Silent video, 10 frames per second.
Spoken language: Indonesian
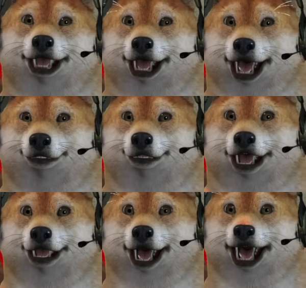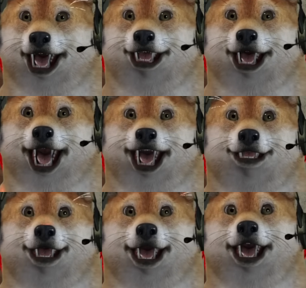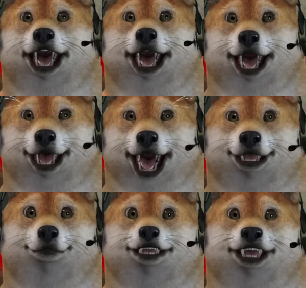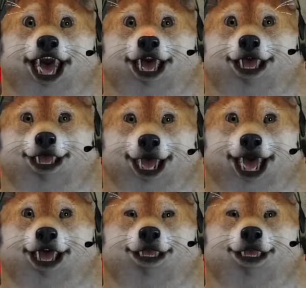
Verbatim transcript: Eh, sekalian gitu loh, buat laporan gitu ya kan.